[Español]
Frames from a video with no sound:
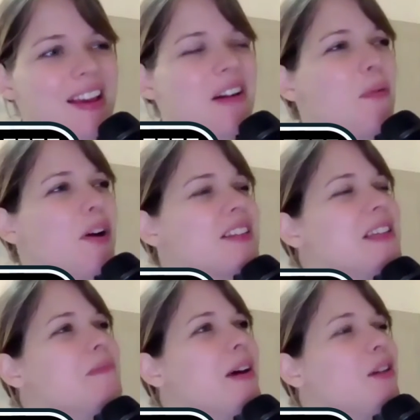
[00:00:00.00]
Y como que
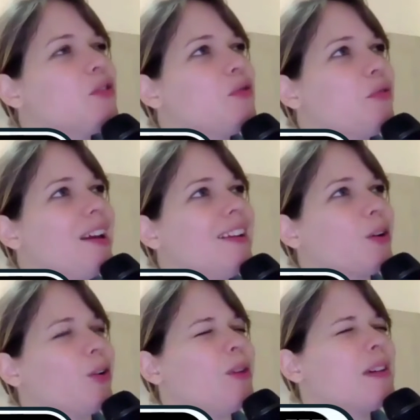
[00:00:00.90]
sin menos
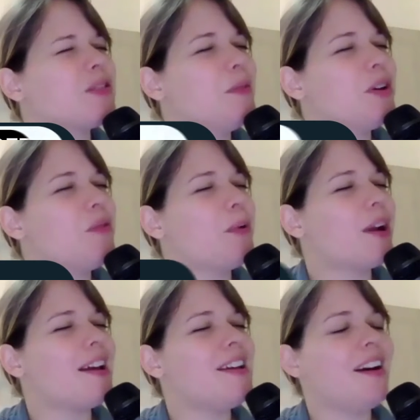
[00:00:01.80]
filtro, y más o menos
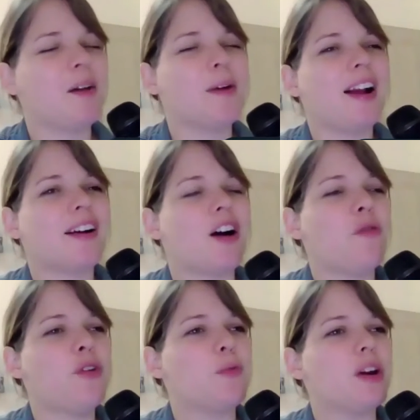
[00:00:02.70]
por ahí es que va el
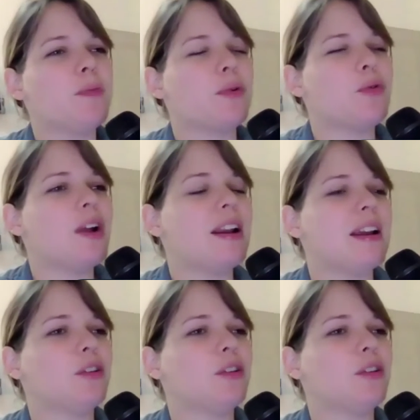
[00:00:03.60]
Coffee Break por una